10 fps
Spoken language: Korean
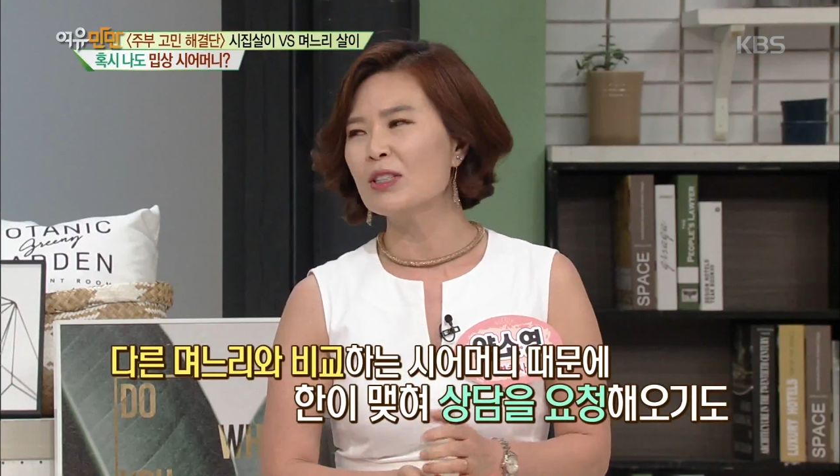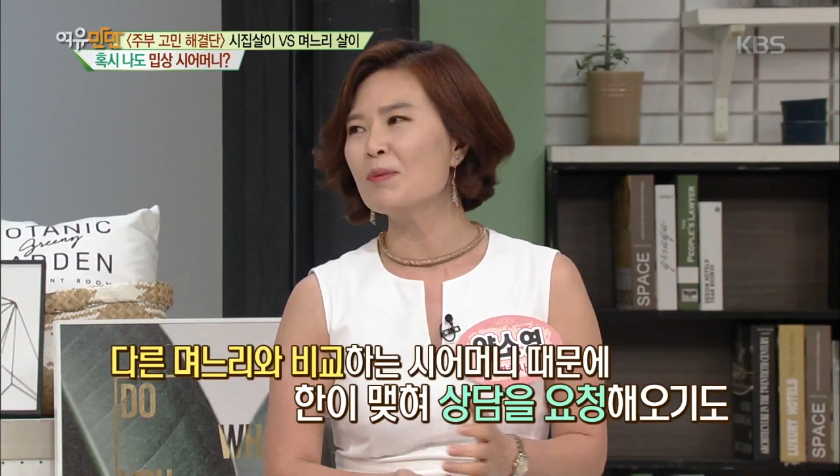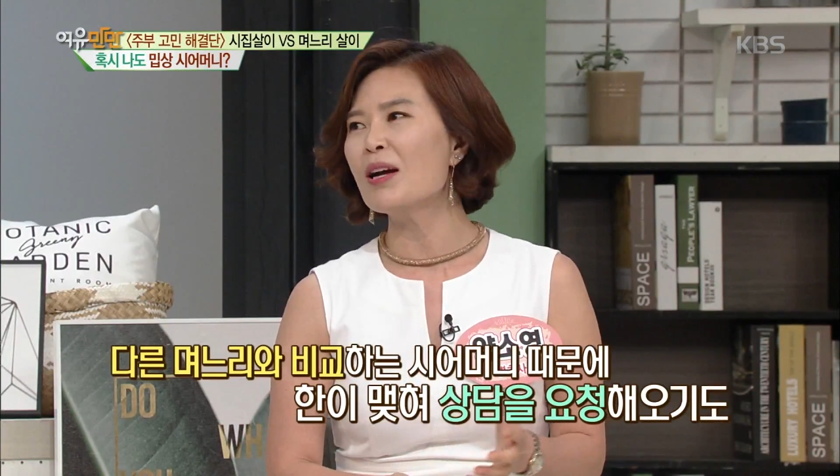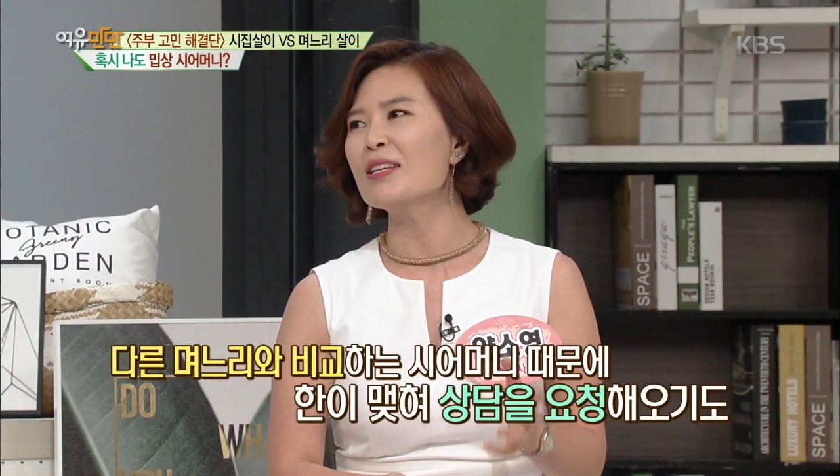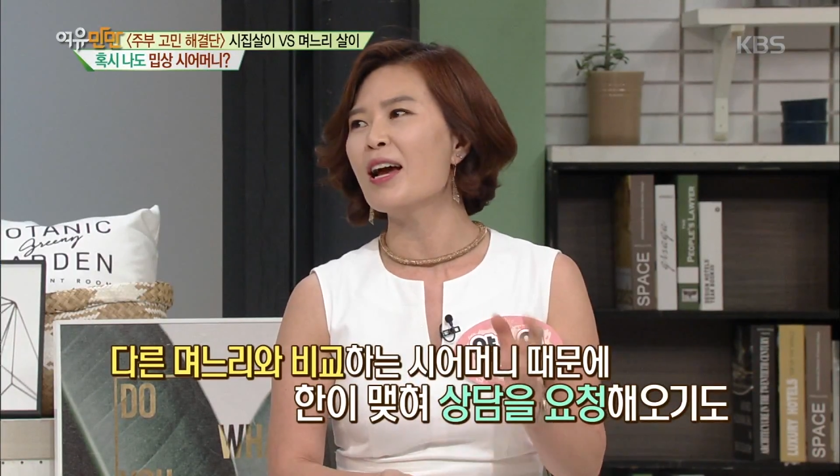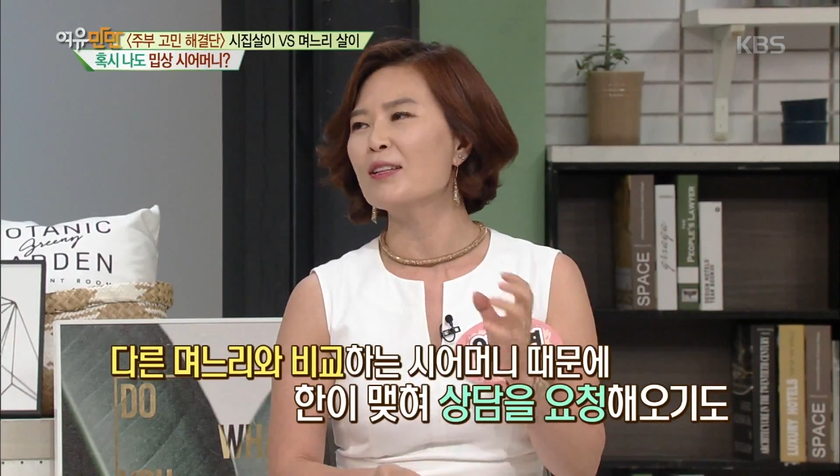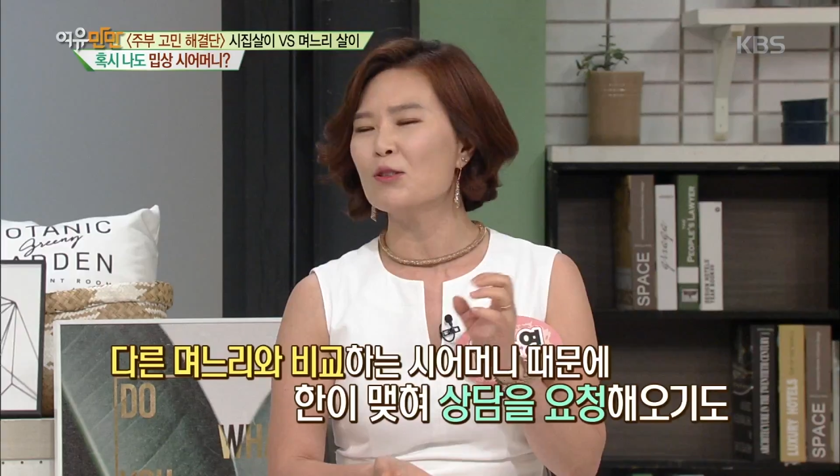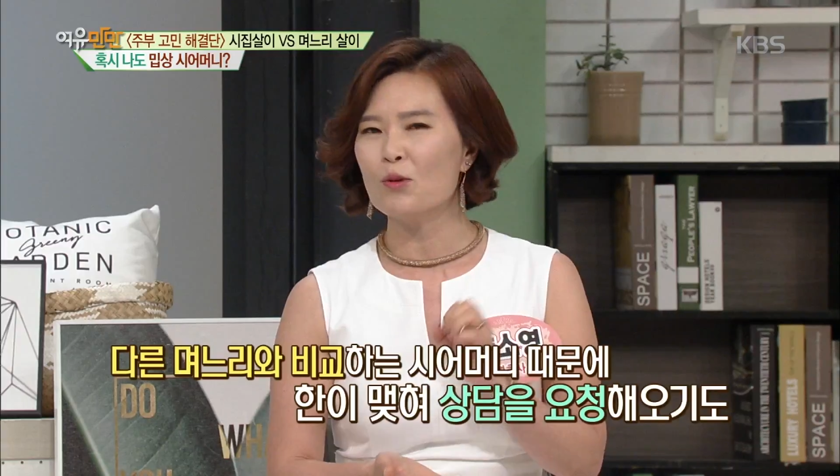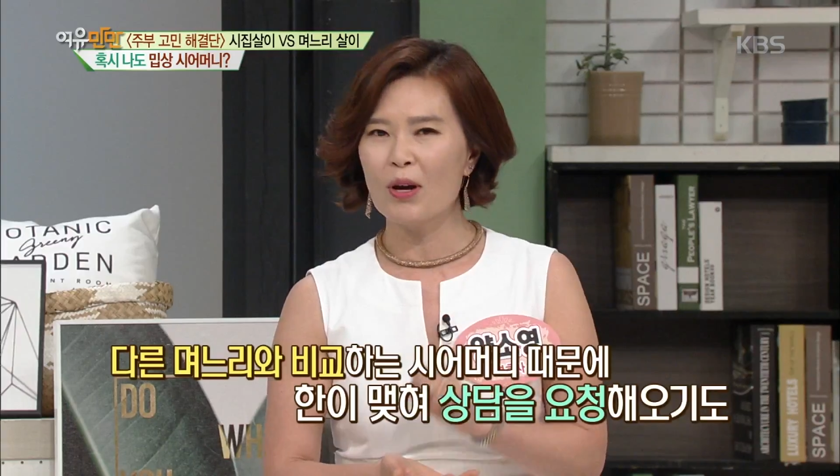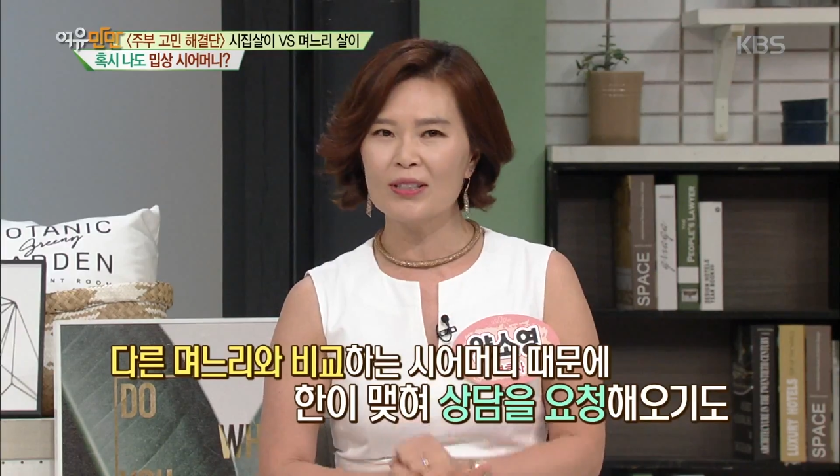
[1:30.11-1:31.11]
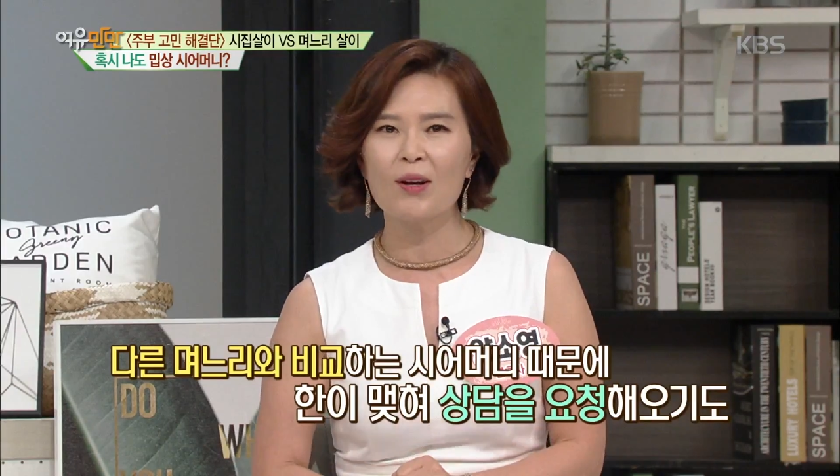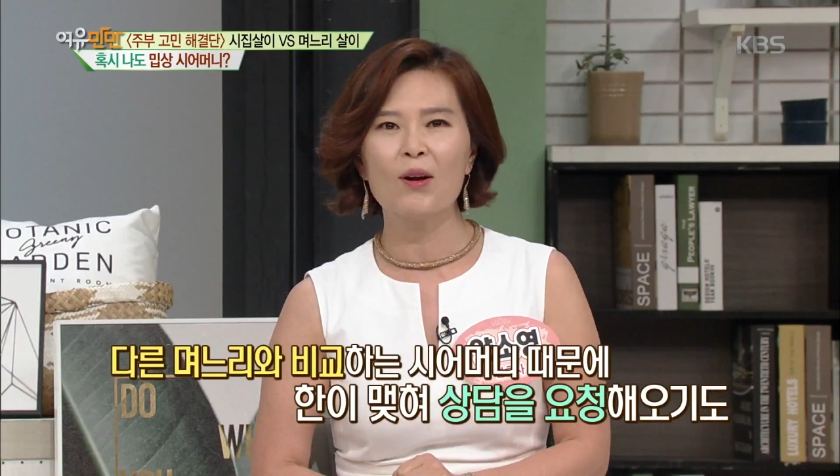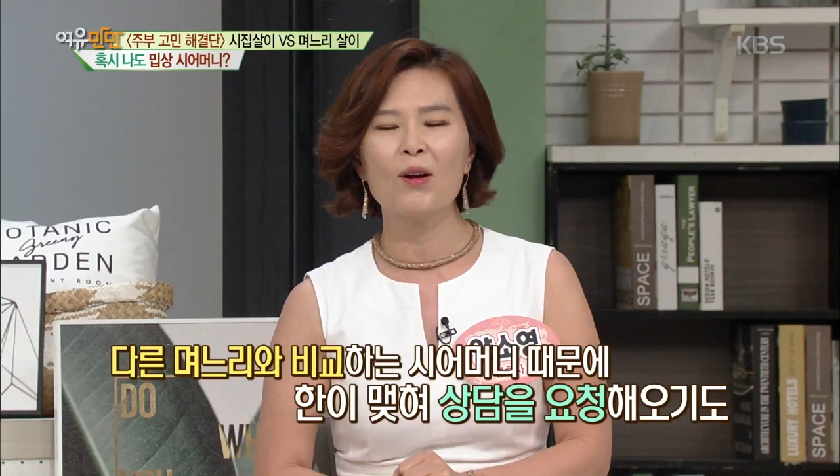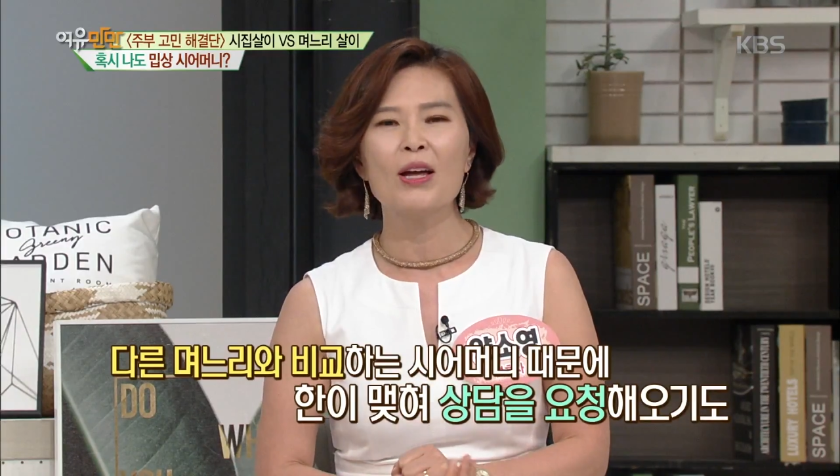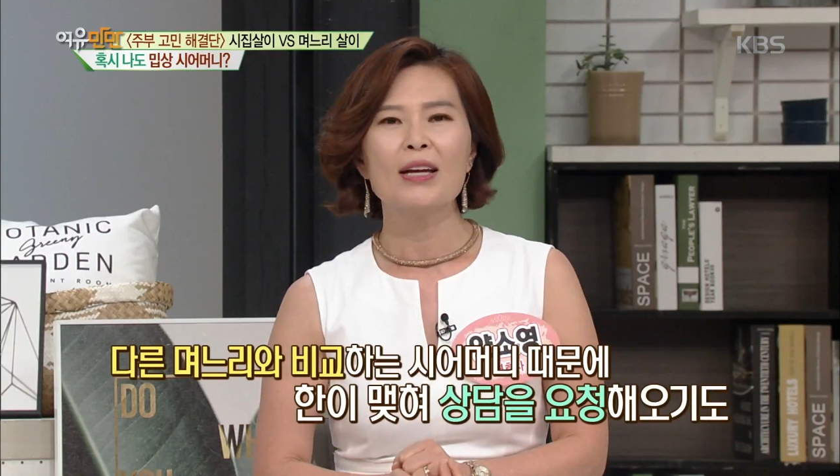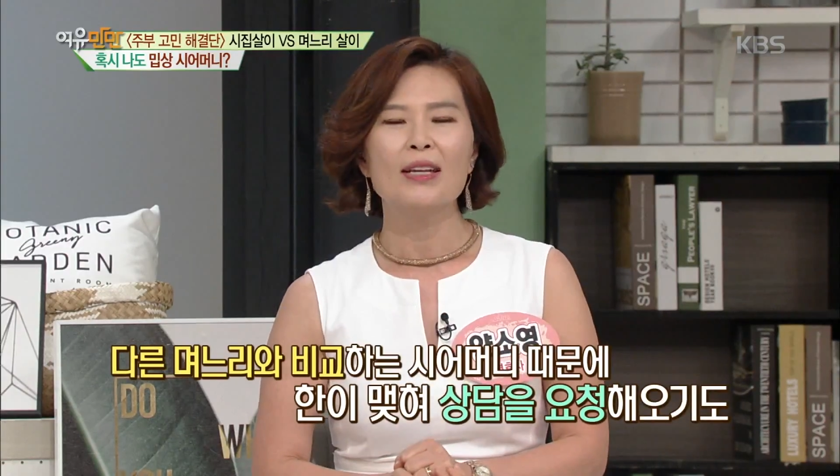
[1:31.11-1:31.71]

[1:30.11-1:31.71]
집안이 안 좋아서 음.